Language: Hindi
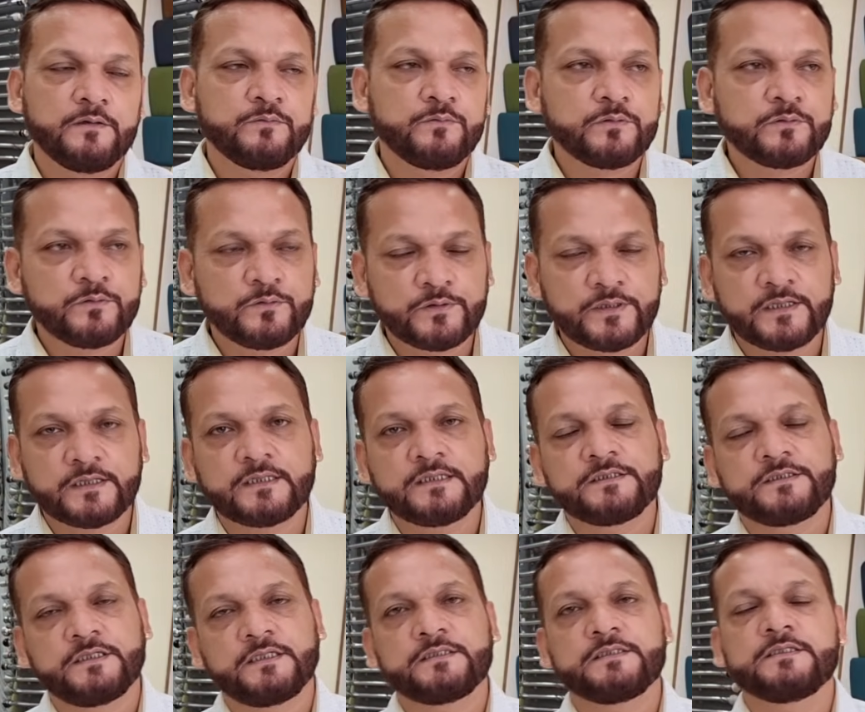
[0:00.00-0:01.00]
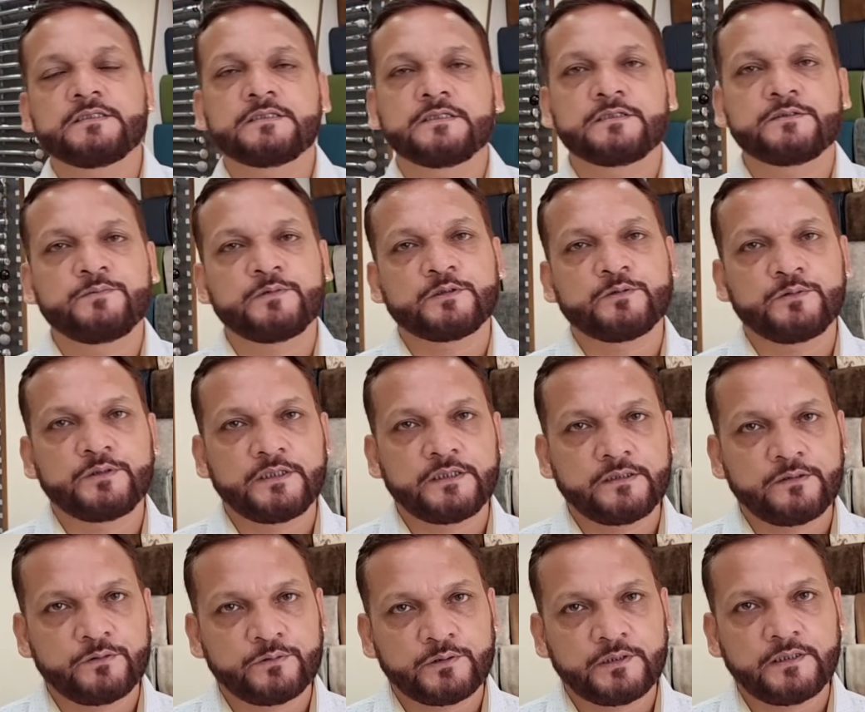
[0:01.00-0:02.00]
वो कोरियर का चार्जेस कस्टमर को
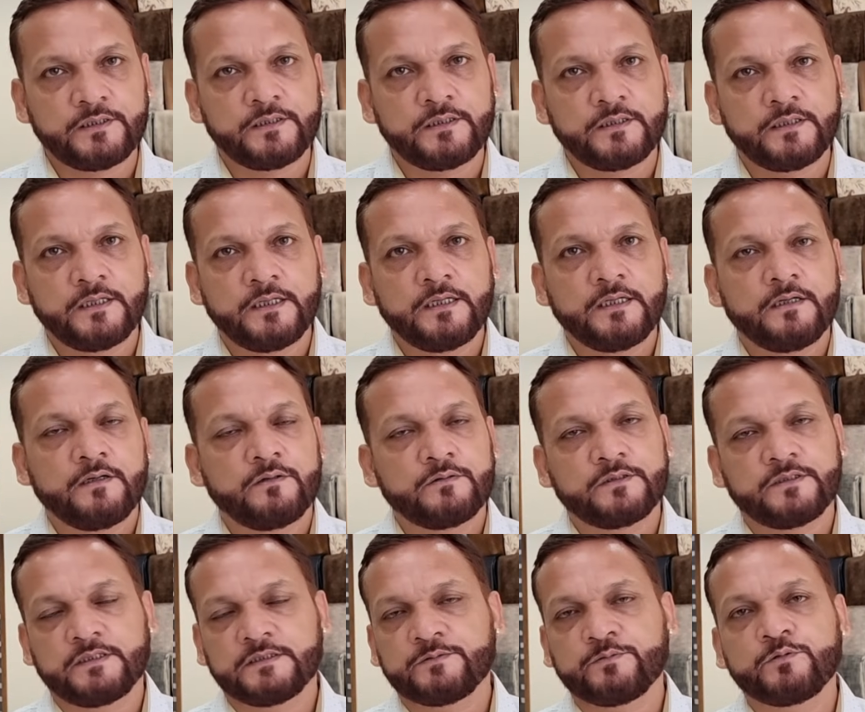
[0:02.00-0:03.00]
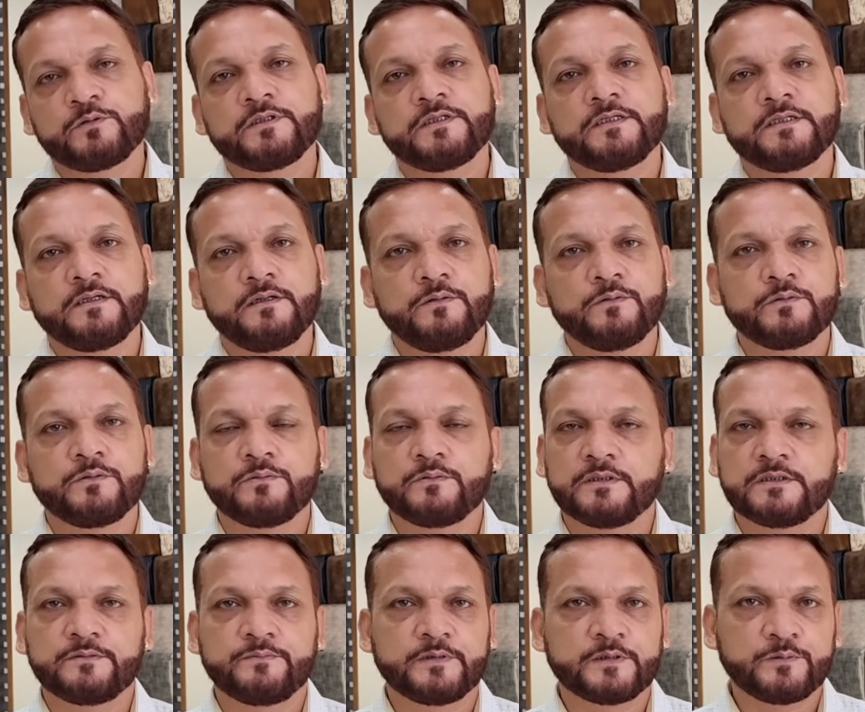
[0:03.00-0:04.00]
देना होता है ट्रांसपोर्टिंग हम्म। का हो तो
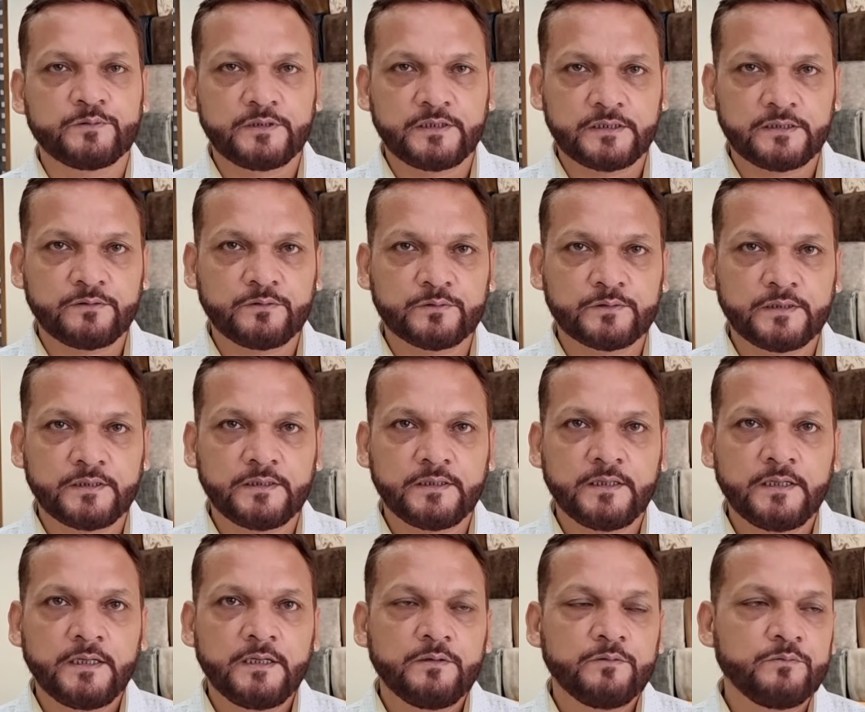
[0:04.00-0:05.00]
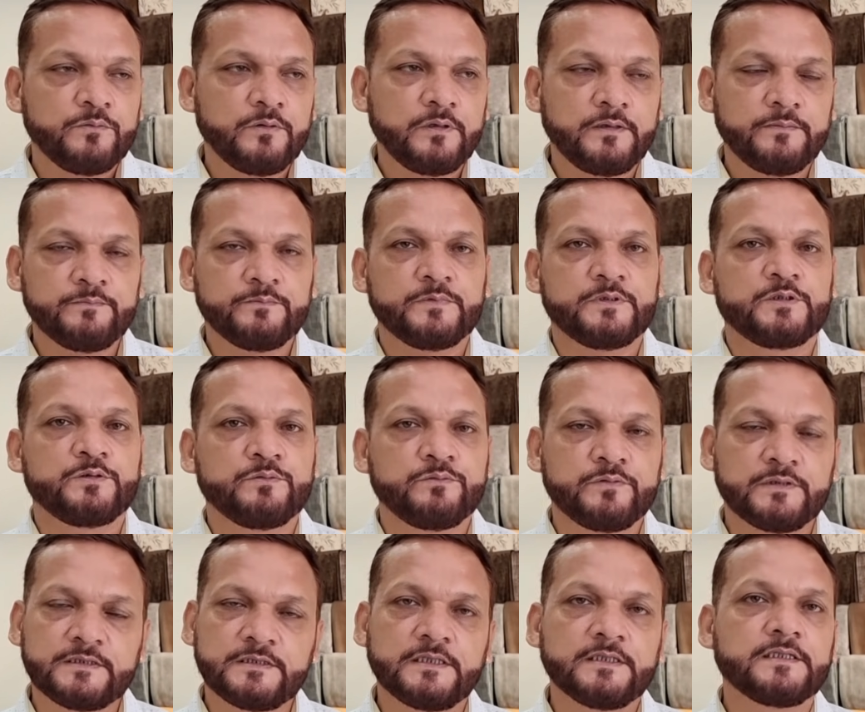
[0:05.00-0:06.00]
कस्टमर को देना होता है वो हम जो
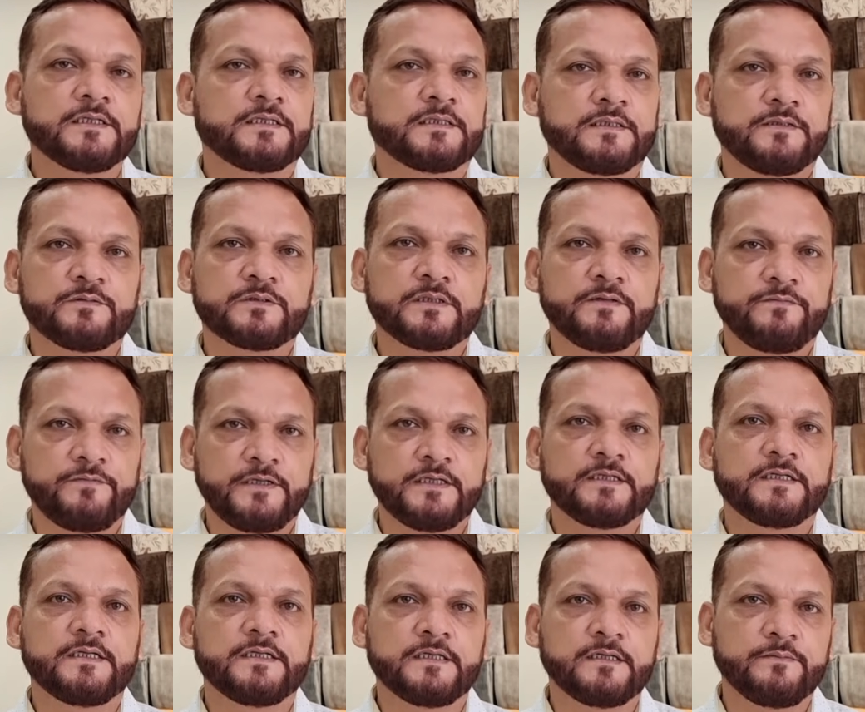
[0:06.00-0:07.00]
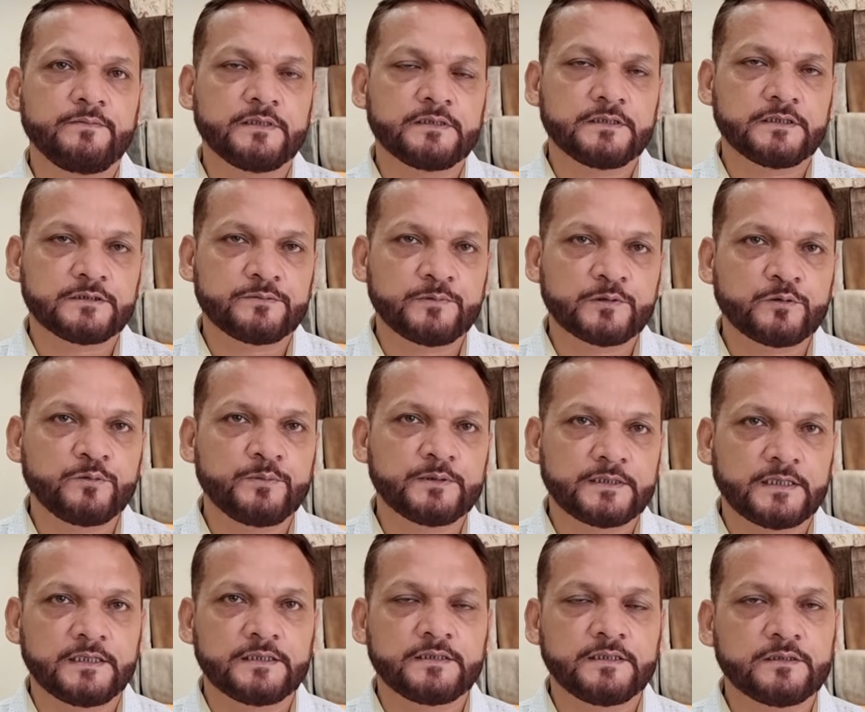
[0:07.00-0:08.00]
वजन करते हैं उसका वेट करने के बाद कस्टमर को
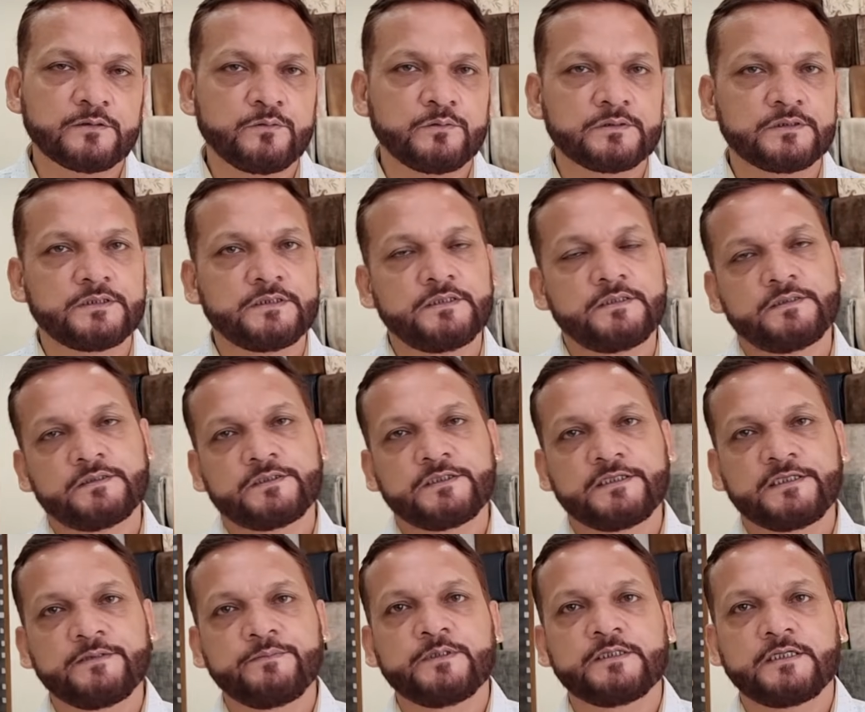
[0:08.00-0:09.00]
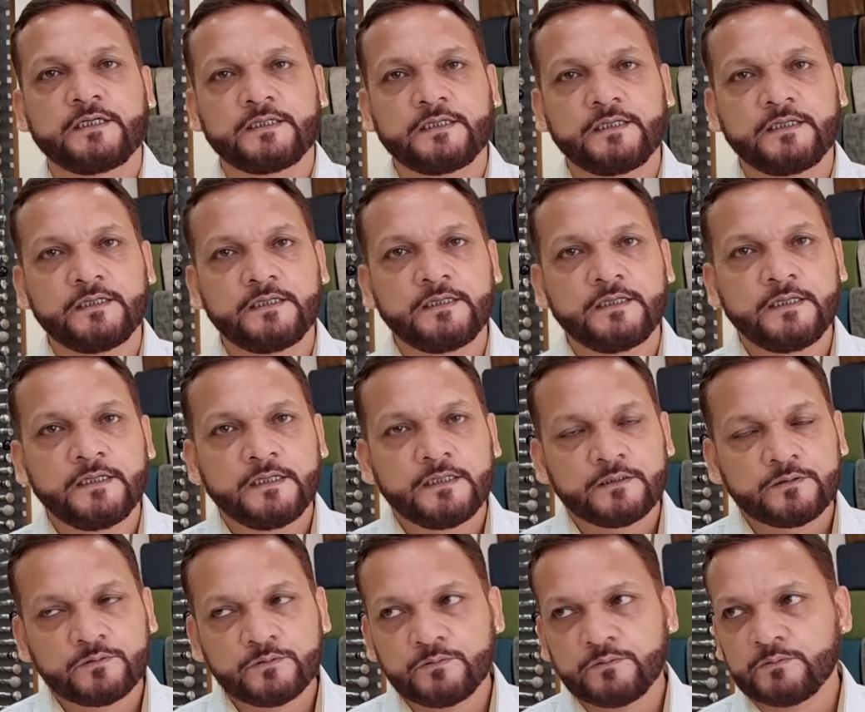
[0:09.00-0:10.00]
बता देते हैं कौन से सिटी में जाना है हम्म,
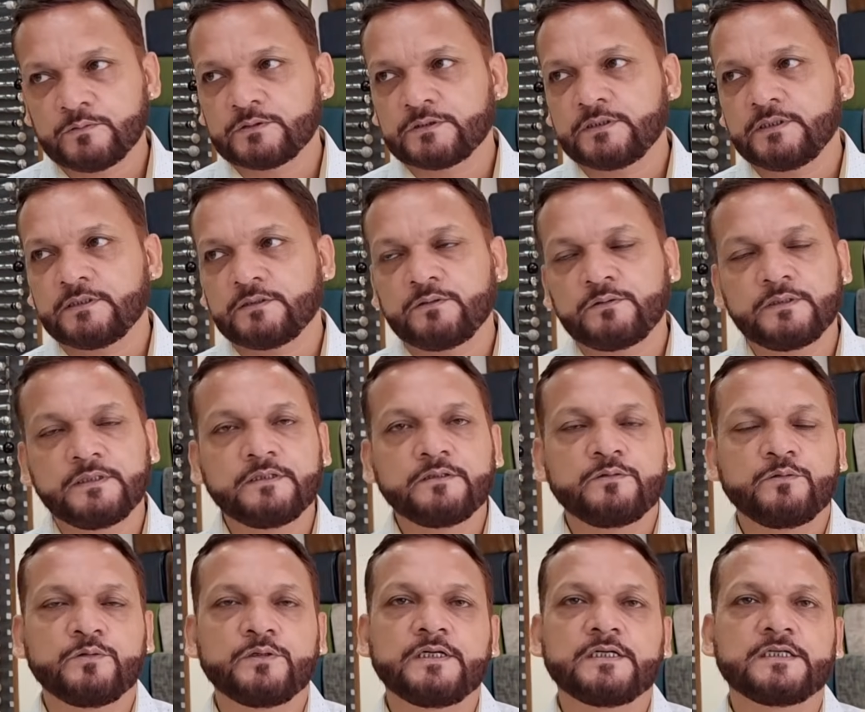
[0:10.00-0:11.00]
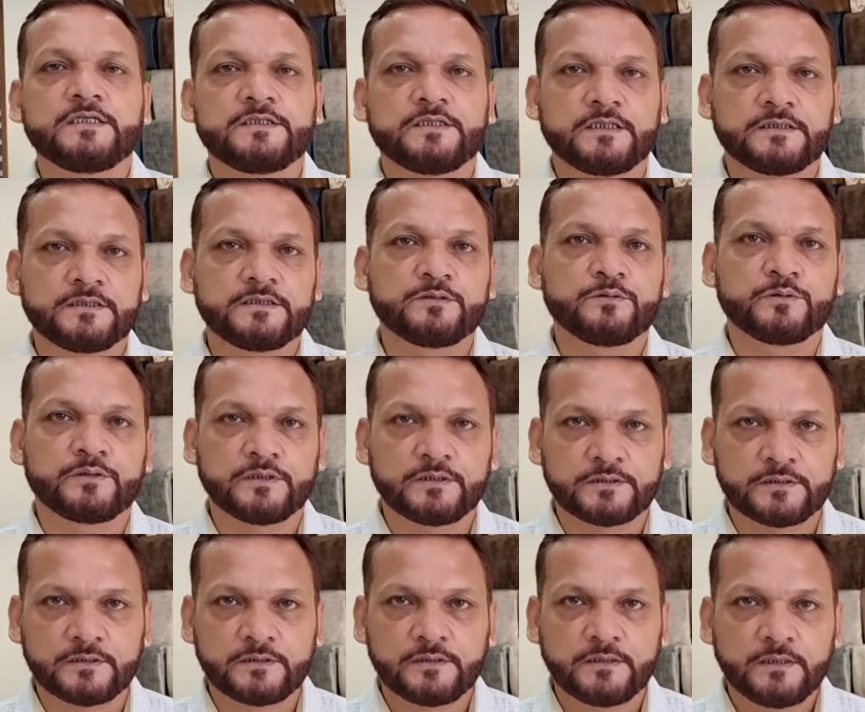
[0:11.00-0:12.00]
हम्म। तो उसके अकॉर्डिंग कोरियर के चार्जेस होते हैं
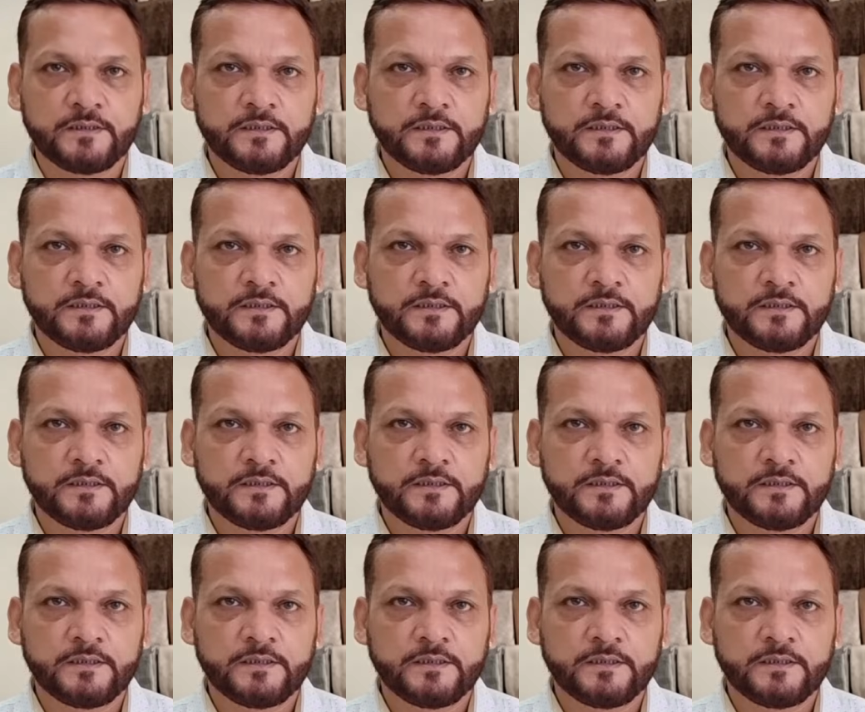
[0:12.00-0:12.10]
सर